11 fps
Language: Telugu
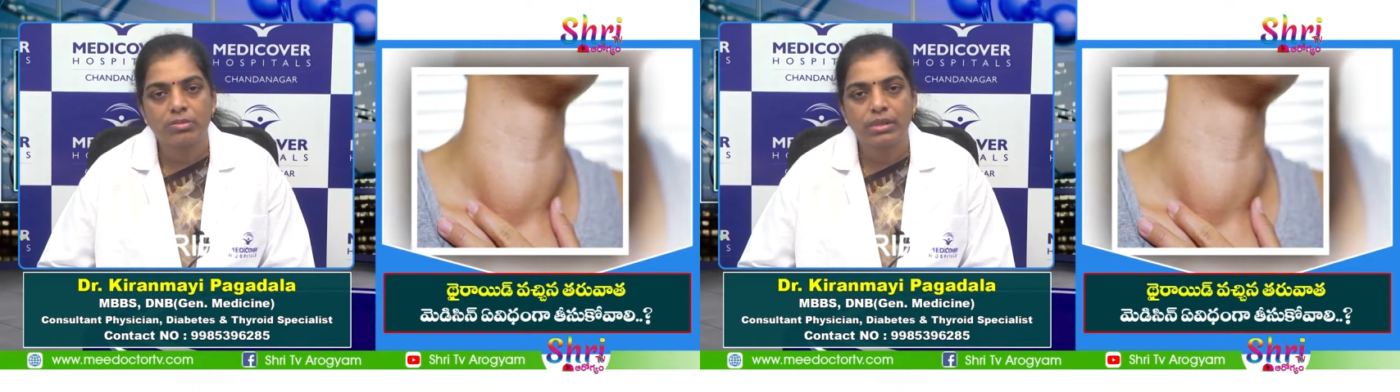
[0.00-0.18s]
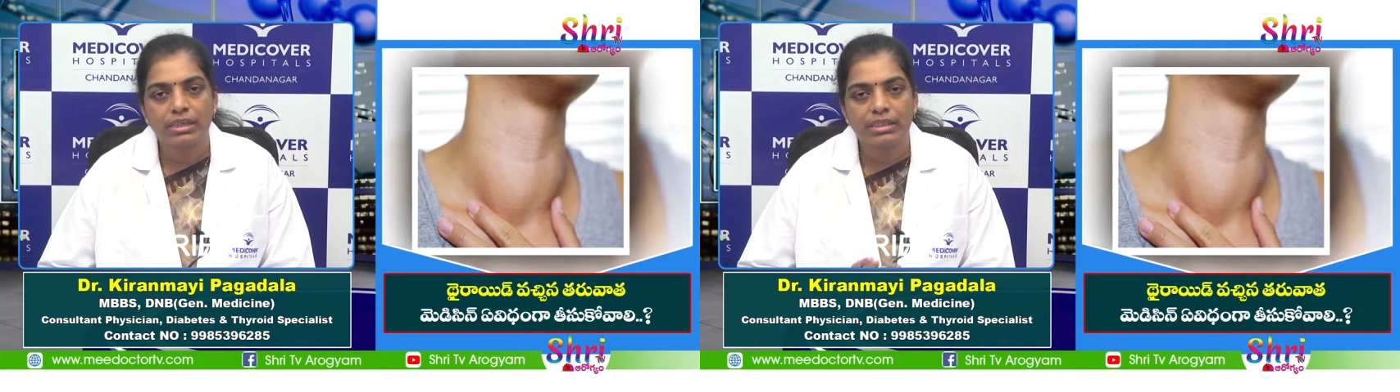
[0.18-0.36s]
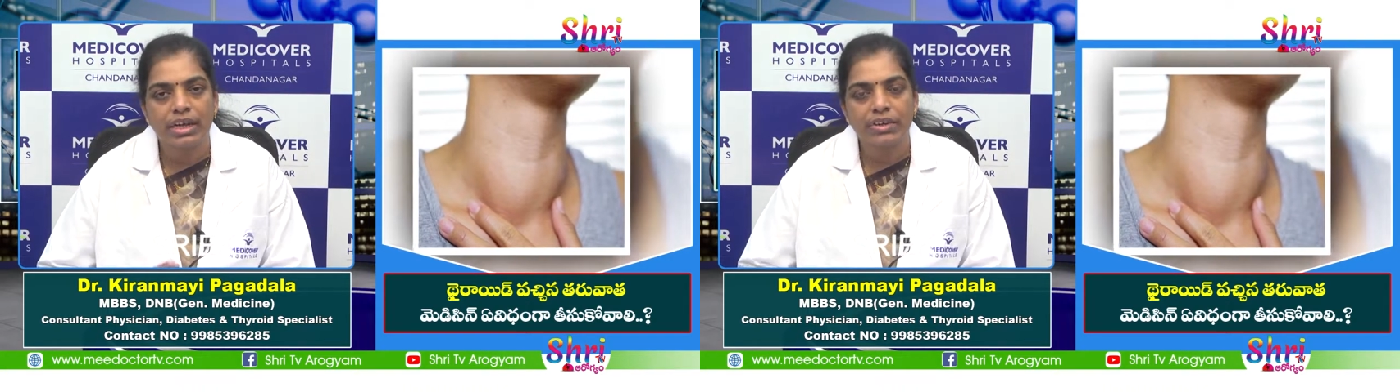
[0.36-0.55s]
సో
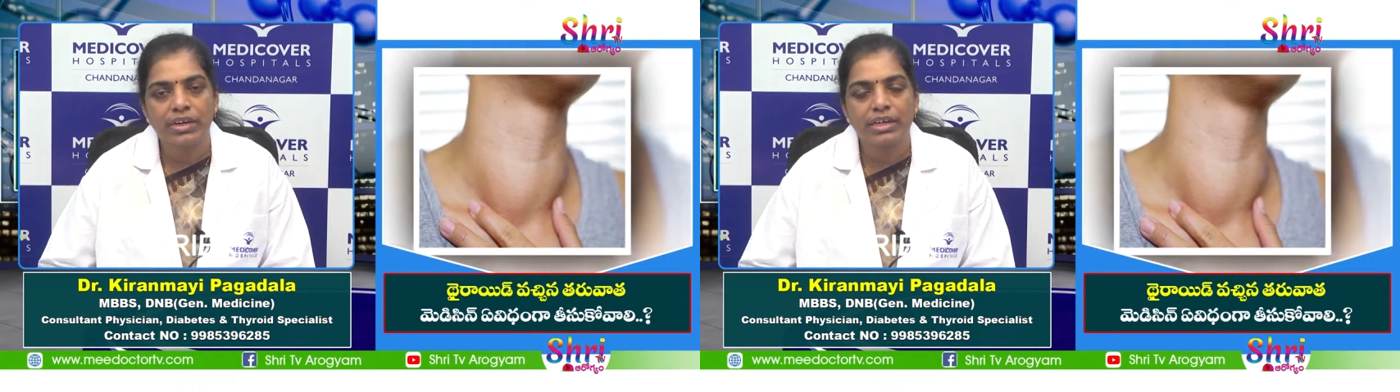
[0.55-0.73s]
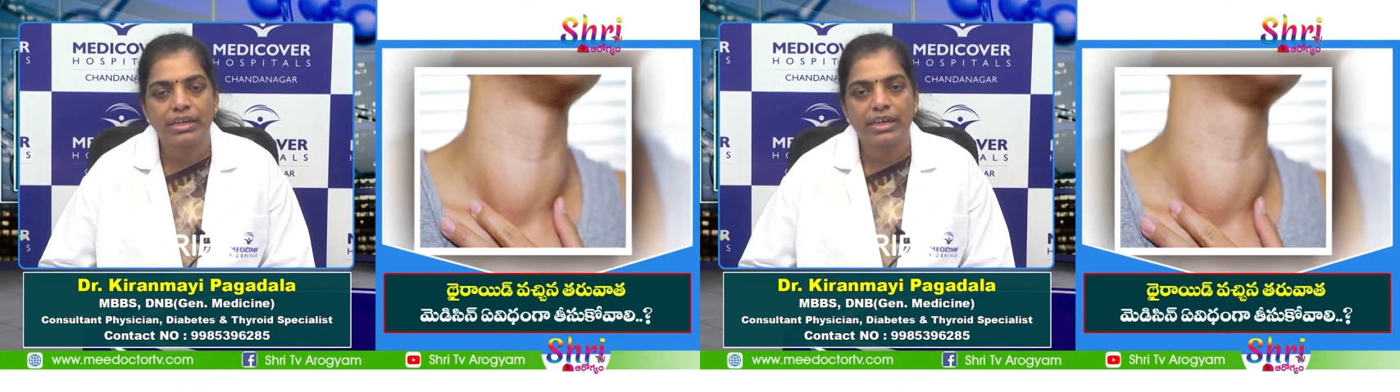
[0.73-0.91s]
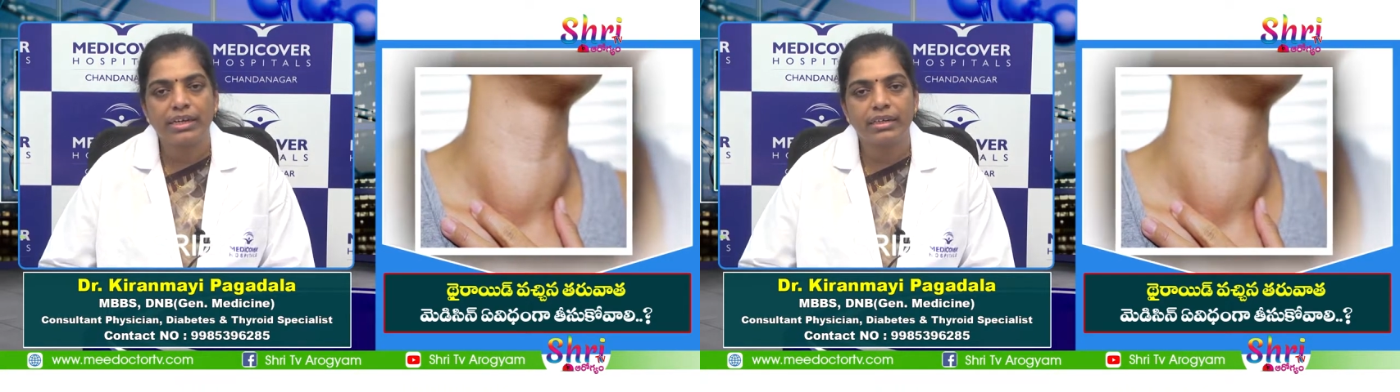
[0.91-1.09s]
మన
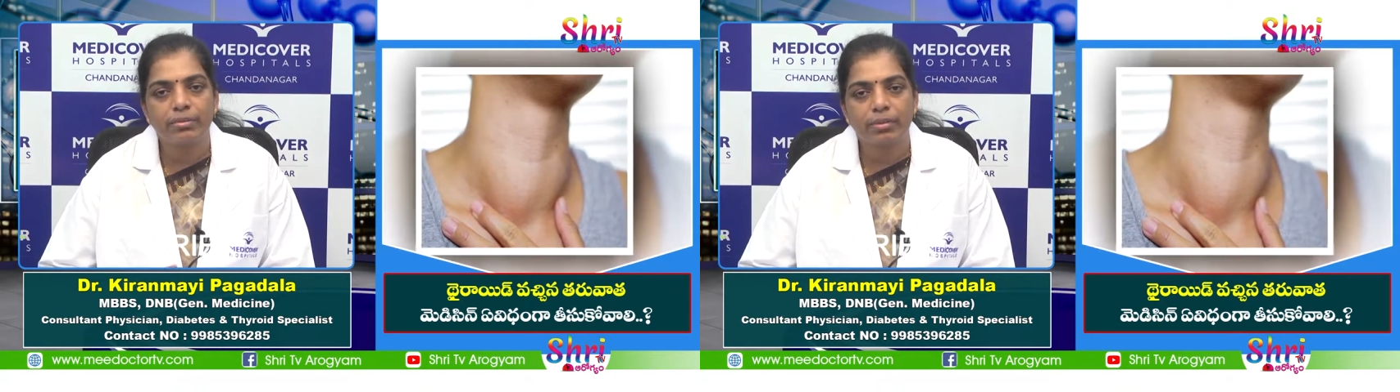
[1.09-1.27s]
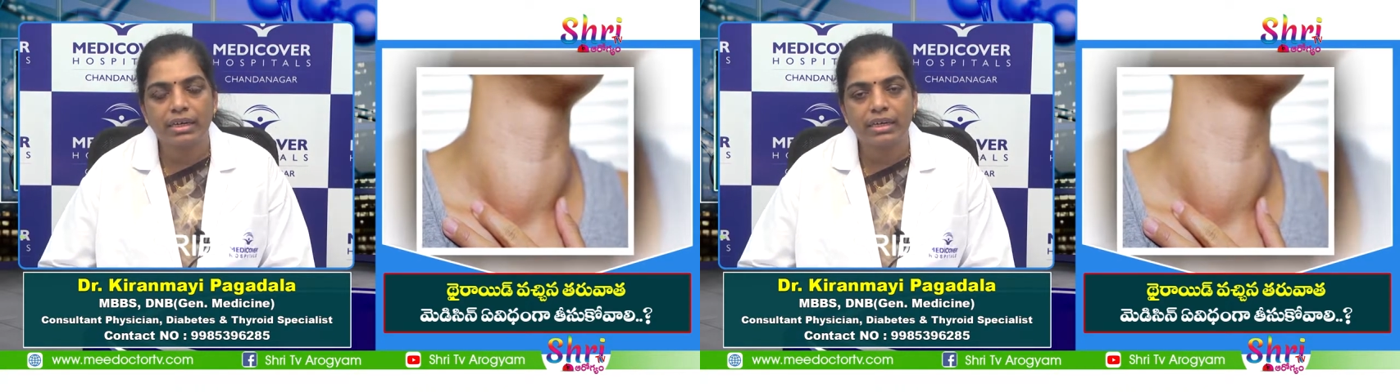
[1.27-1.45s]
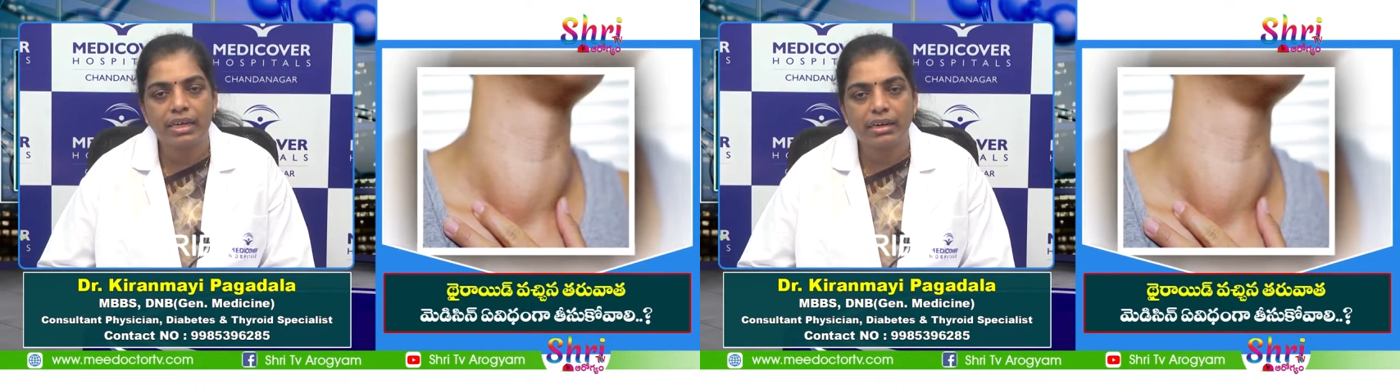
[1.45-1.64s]
థైరాయిడ్ ల్యాండ్
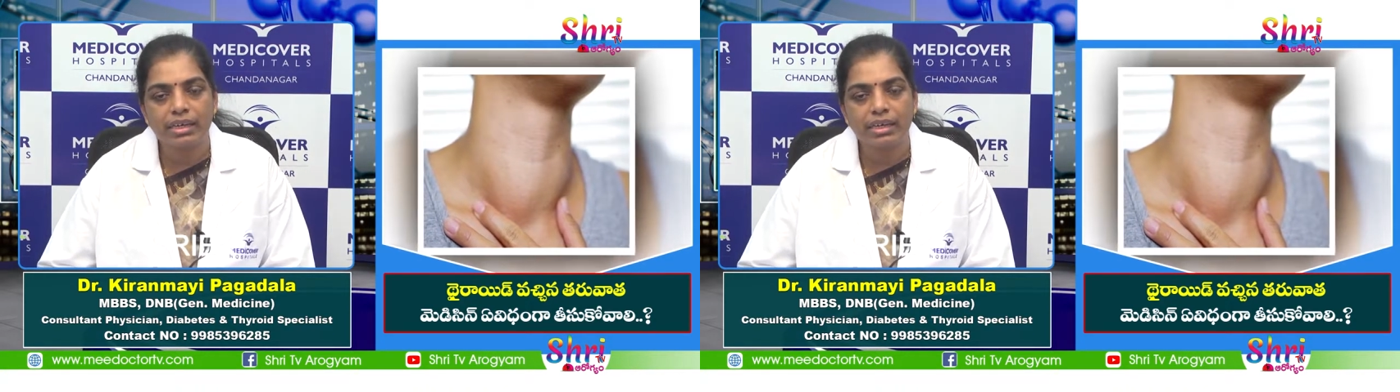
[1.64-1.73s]
మన